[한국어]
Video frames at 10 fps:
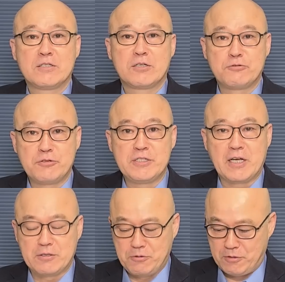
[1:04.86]

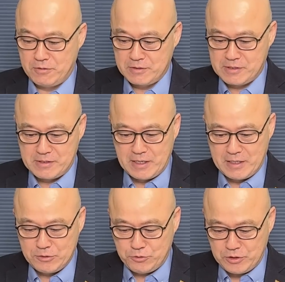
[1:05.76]
서두르지 않고
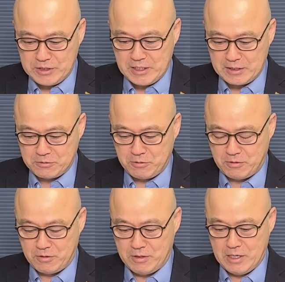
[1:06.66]
그러나 쉬지
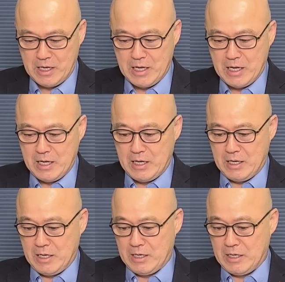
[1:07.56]
않고
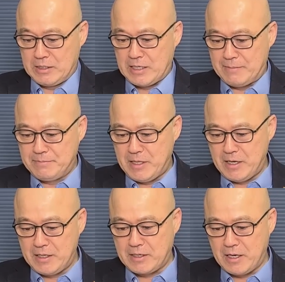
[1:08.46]

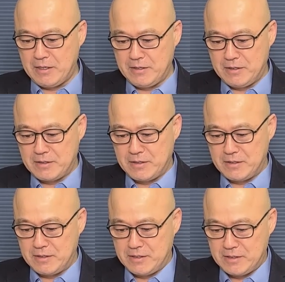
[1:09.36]
3대
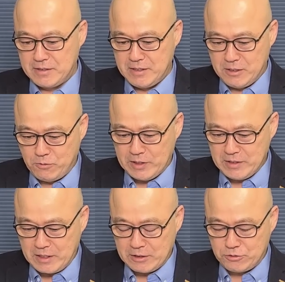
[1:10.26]
개혁을
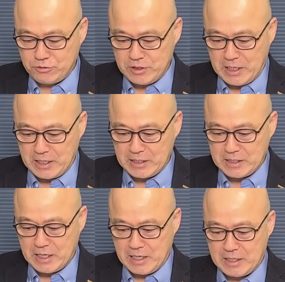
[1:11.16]
일관되게
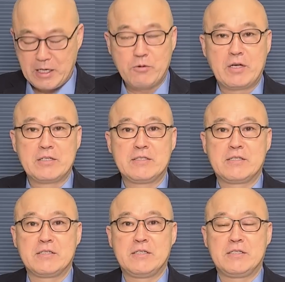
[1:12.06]
추진하겠다라고 하는
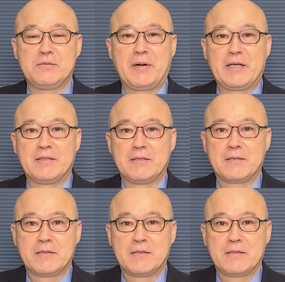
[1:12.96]
뜻이지만